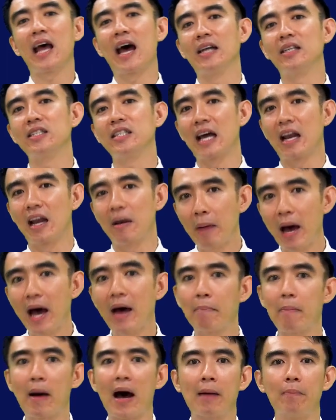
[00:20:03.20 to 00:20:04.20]
ฐานสารภาพ
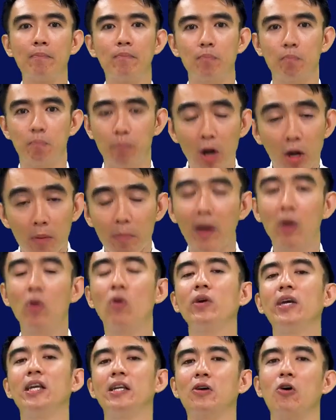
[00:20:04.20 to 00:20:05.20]
บาปพึ่งพระโล
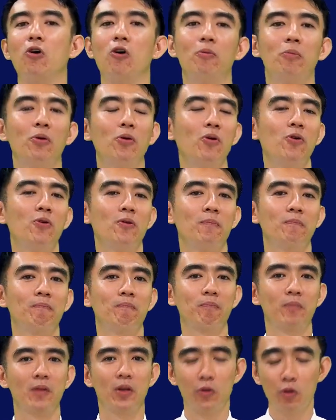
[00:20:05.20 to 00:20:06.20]
หิตของพระองค์
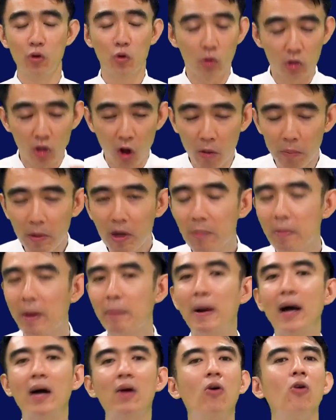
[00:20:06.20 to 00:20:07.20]
อยู่ต่อเบื้องพระ
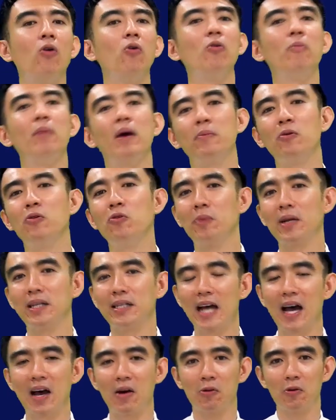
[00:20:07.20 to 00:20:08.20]
พักขององค์พระผู้เป็น
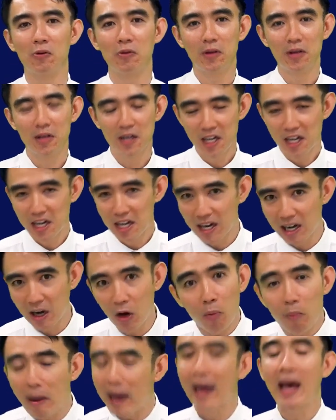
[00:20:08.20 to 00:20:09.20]
เจ้าเรา
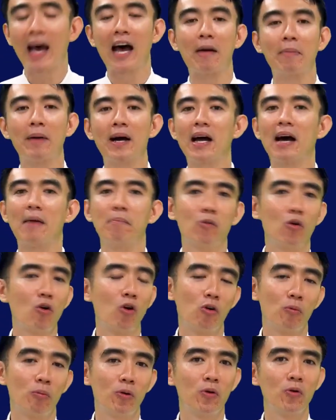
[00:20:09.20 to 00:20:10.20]
มาหาพระคำขอ
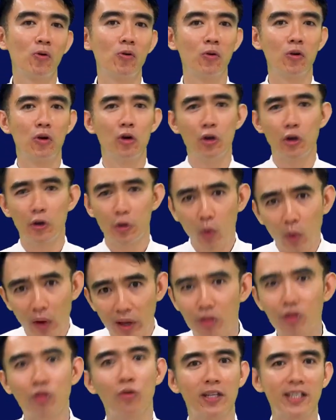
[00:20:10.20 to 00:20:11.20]
งพระองค์ด้วย
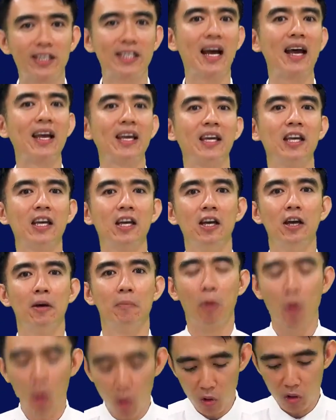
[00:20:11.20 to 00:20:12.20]
สุดใจ
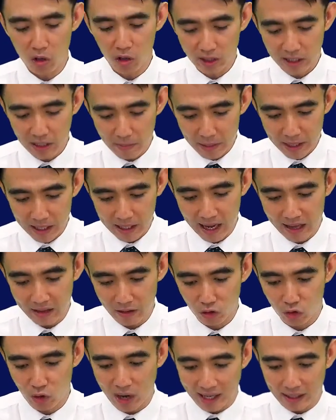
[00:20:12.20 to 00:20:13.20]
พระองค์ก็จะมีการ
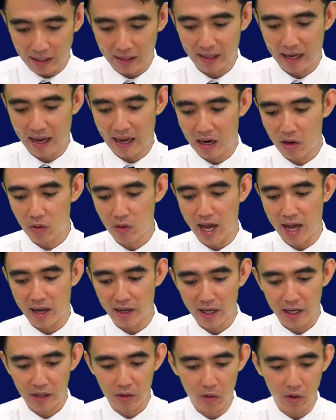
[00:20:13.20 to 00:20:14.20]
ตรัสแก่เราอย่าง
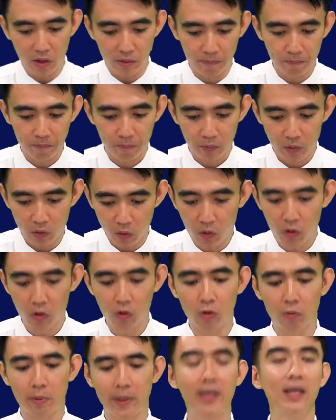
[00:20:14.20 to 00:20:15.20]
แน่นอนโอ้
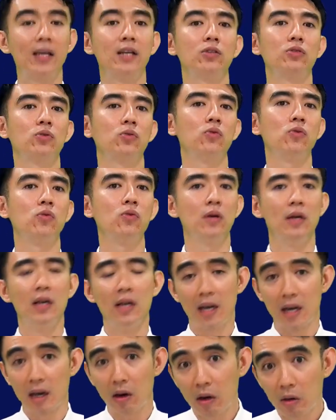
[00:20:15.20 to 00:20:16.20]
พระเยซู
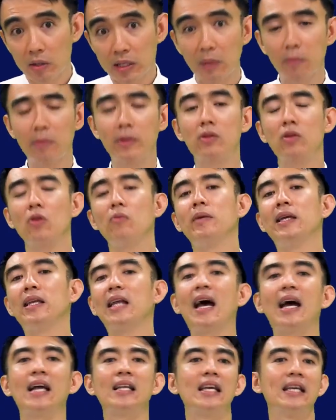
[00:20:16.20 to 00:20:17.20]
แล้วเรายังต้องมี
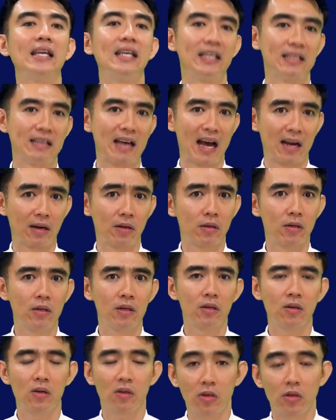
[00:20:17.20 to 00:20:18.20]
ท่าทีอีกอย่างหนึ่ง
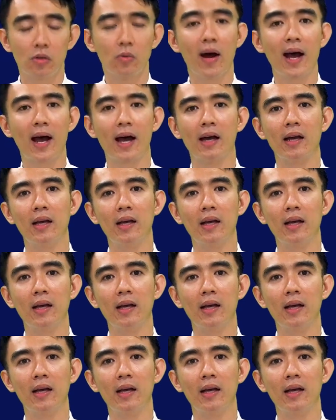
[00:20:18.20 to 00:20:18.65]
ก็คือว่า